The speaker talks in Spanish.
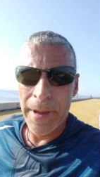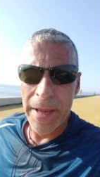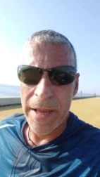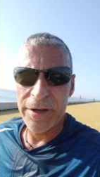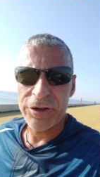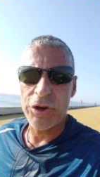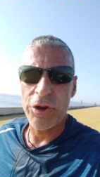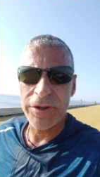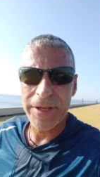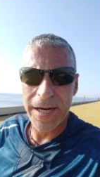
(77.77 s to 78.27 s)

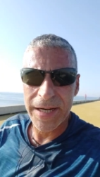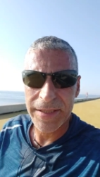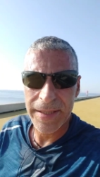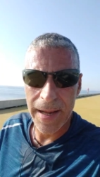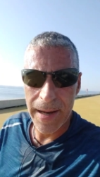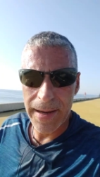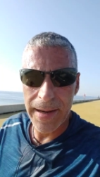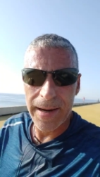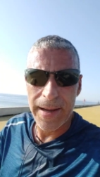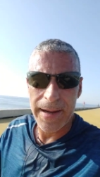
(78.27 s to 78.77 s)
es
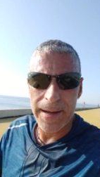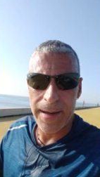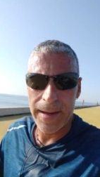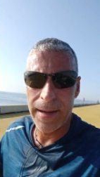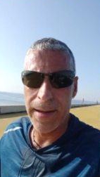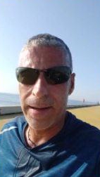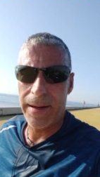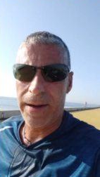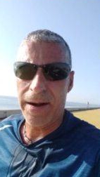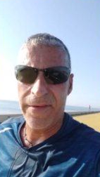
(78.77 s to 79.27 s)
contrastar la,
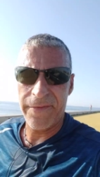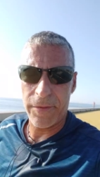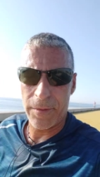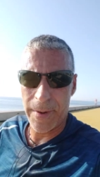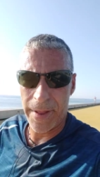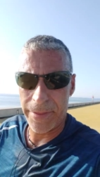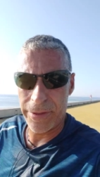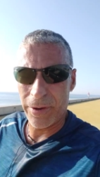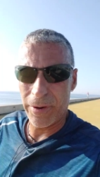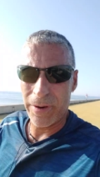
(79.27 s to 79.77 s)
la
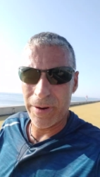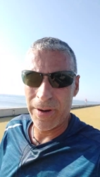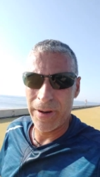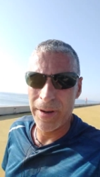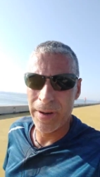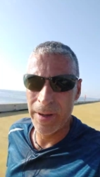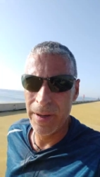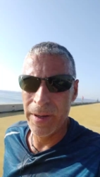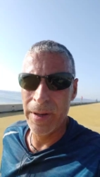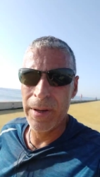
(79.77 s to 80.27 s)
información.
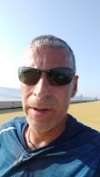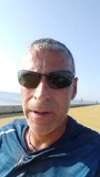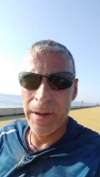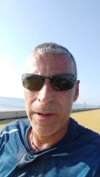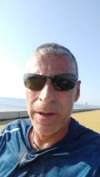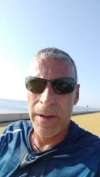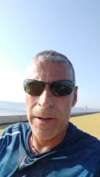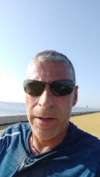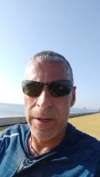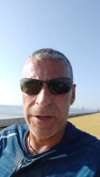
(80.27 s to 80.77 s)

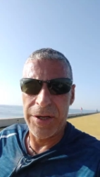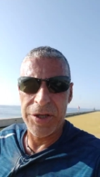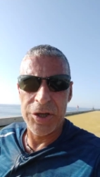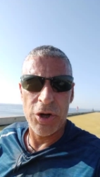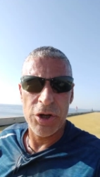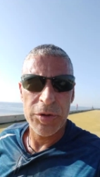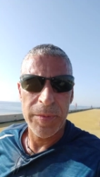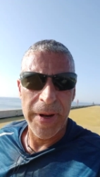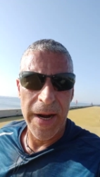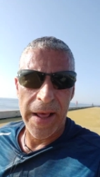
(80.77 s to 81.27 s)
Y si
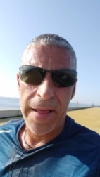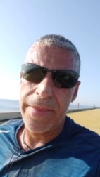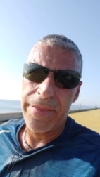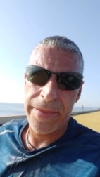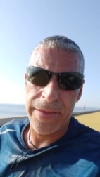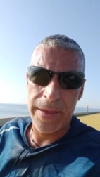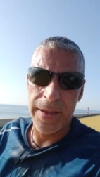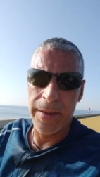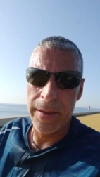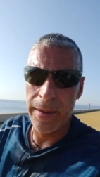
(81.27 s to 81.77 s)
no es veraz,
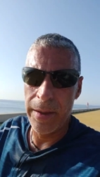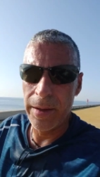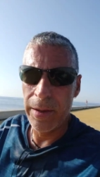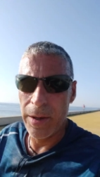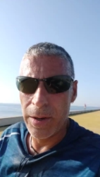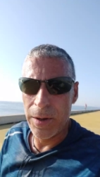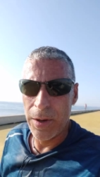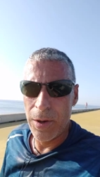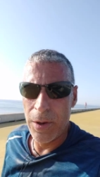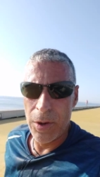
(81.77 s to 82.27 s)

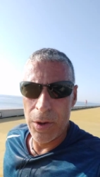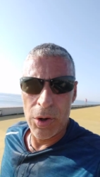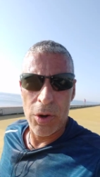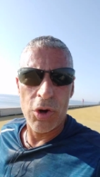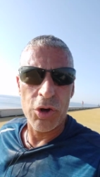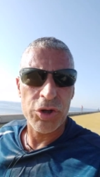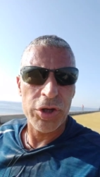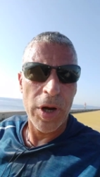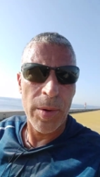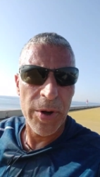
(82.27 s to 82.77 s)

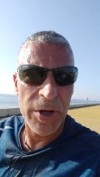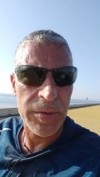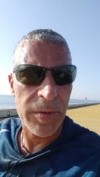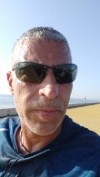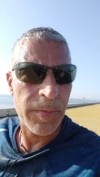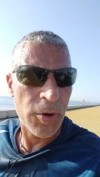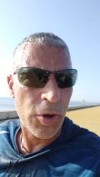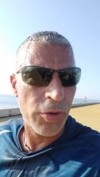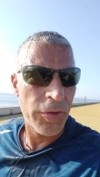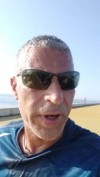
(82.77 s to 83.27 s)
o si no puedes
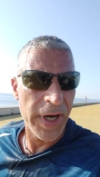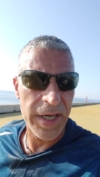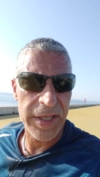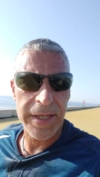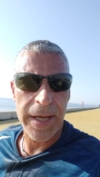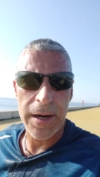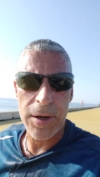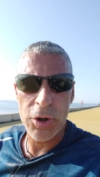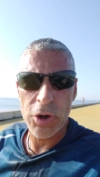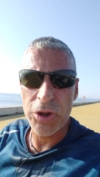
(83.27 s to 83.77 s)

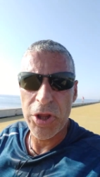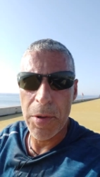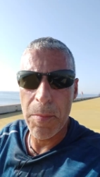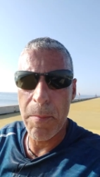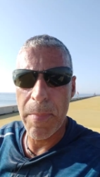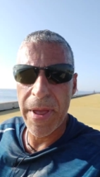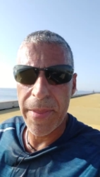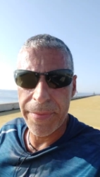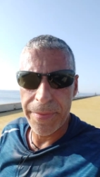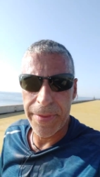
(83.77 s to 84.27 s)
contrastar, no te
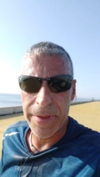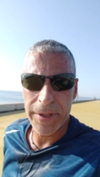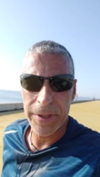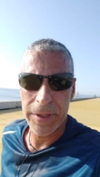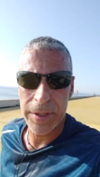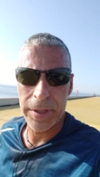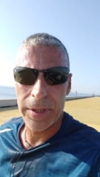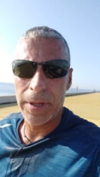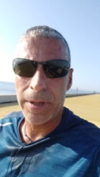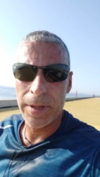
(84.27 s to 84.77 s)

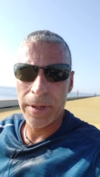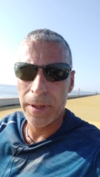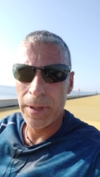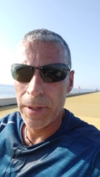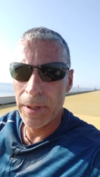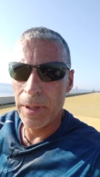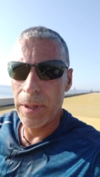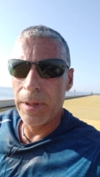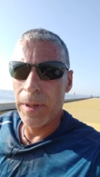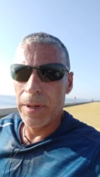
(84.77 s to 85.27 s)
inventes.
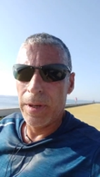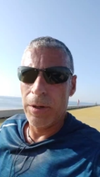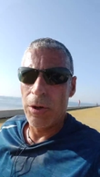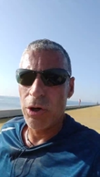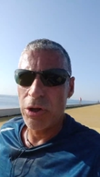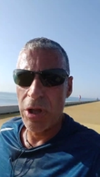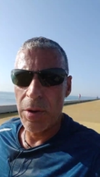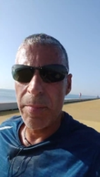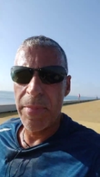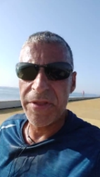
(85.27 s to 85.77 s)

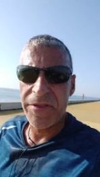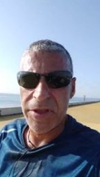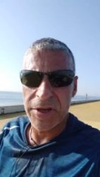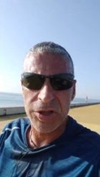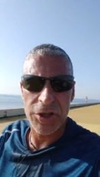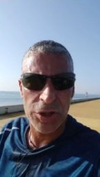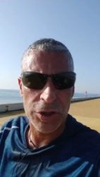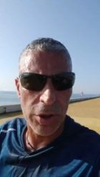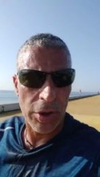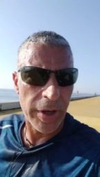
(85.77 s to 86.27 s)
No te inventes
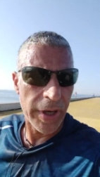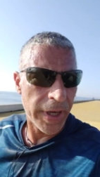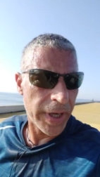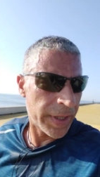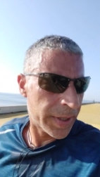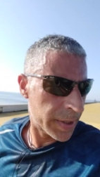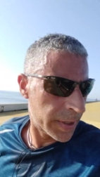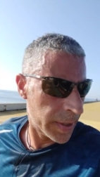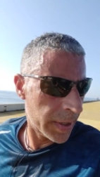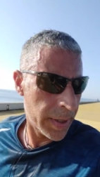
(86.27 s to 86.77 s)

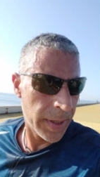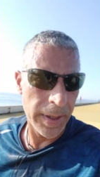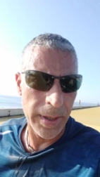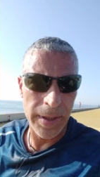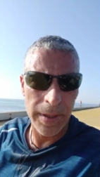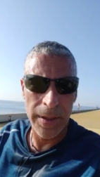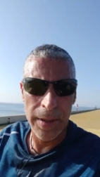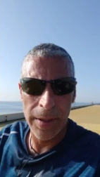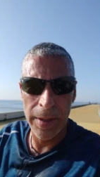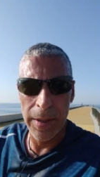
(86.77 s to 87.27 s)
historias.
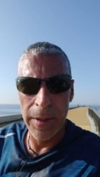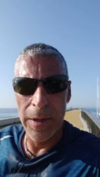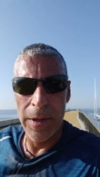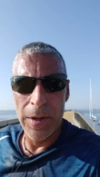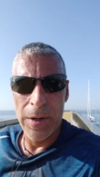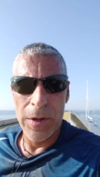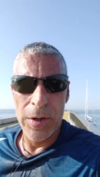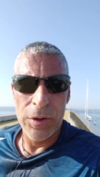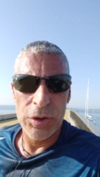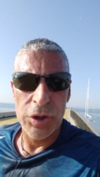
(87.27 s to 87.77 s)

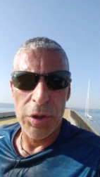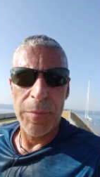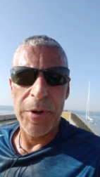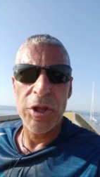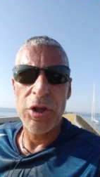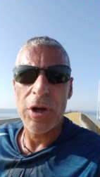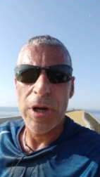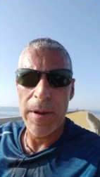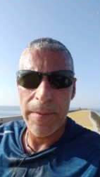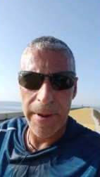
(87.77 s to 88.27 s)
Os
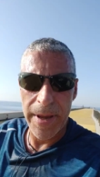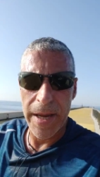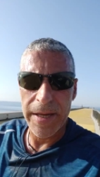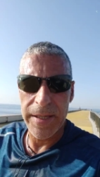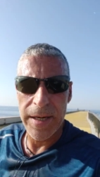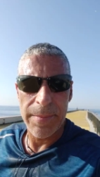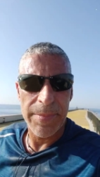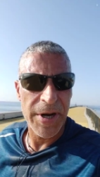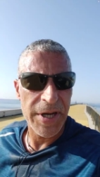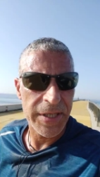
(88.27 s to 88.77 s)
invito a que veáis
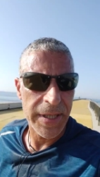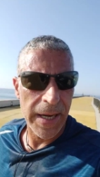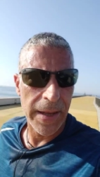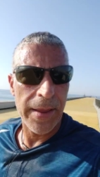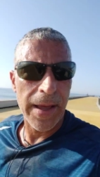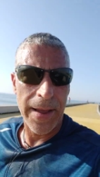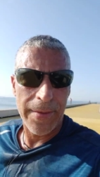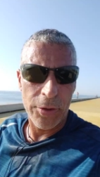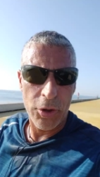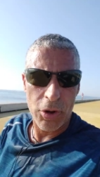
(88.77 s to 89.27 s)
la
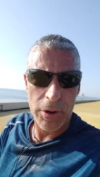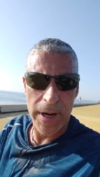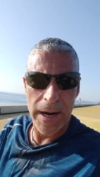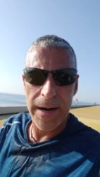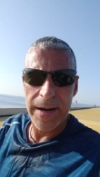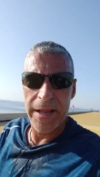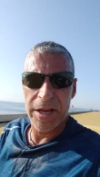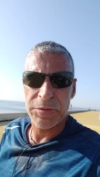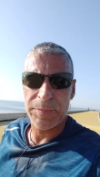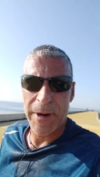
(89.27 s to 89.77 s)
prensa
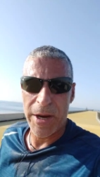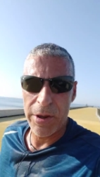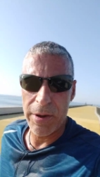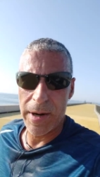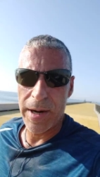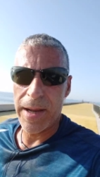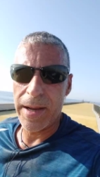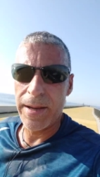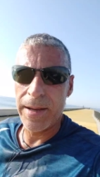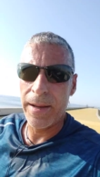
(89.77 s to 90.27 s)
andorrana y
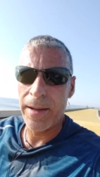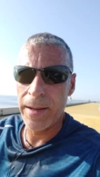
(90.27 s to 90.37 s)
española